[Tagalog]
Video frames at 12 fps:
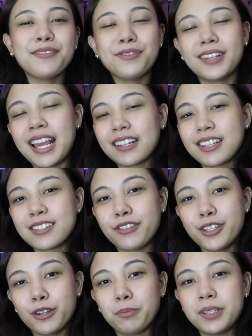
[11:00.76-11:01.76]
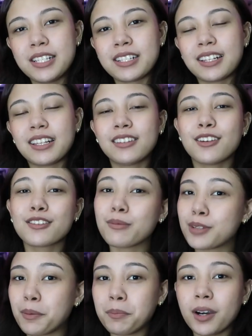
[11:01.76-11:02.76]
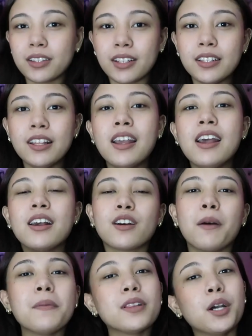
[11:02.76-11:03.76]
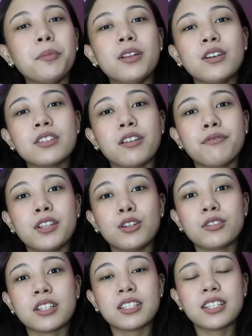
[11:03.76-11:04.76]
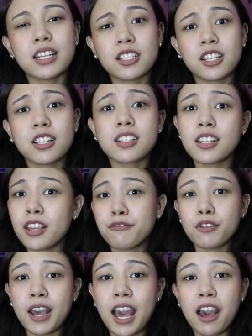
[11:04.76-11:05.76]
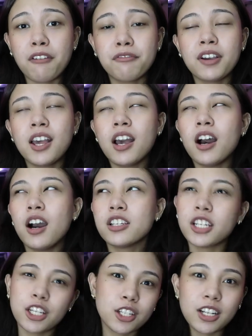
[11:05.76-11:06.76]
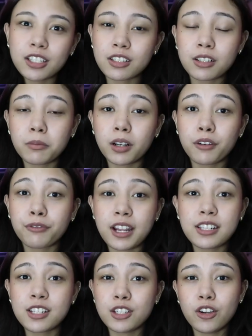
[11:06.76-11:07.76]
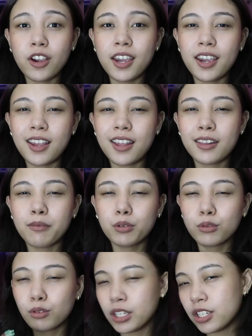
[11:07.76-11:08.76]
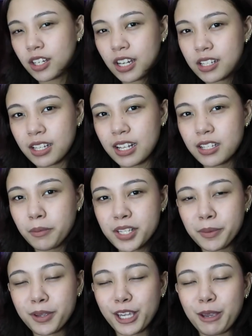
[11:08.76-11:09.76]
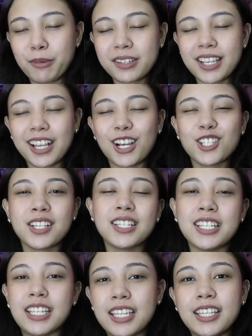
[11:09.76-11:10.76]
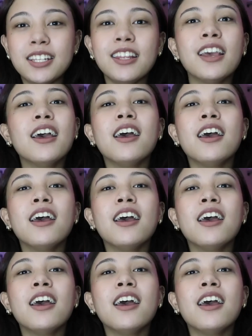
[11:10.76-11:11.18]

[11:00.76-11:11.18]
If you like this video, please click the thumbs up button. Comment down below some video suggestions if you have. Uh, share nyo na ito sa mga friends nyo and budulin nyo na sila. Sabay-sabay kayo mag-check out sa Shein.